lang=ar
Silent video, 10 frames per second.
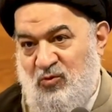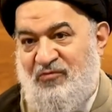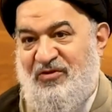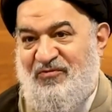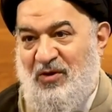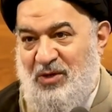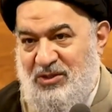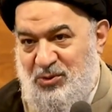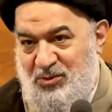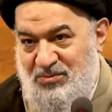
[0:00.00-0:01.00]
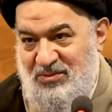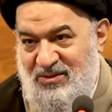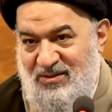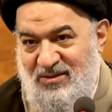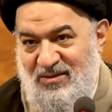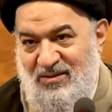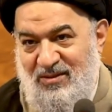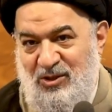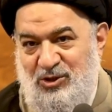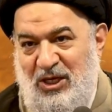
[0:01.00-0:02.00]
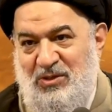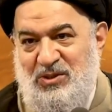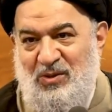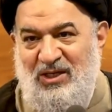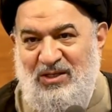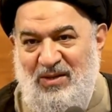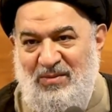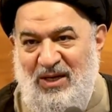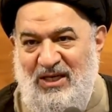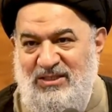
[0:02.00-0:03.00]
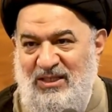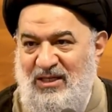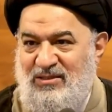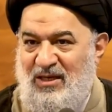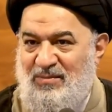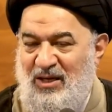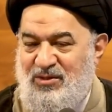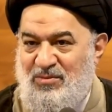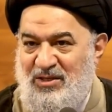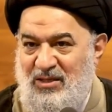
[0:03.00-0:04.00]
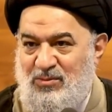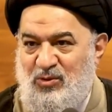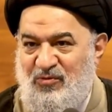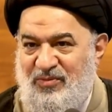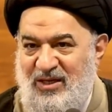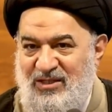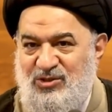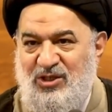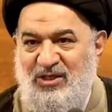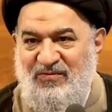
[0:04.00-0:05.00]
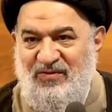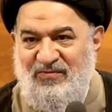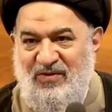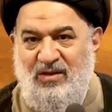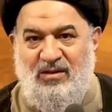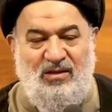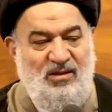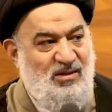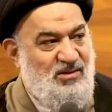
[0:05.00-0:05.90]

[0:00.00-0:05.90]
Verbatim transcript: وفي فورتهم اتجاوزوا على الإمام الحسن حتى بعضهم ضربه بخنجر في فخذه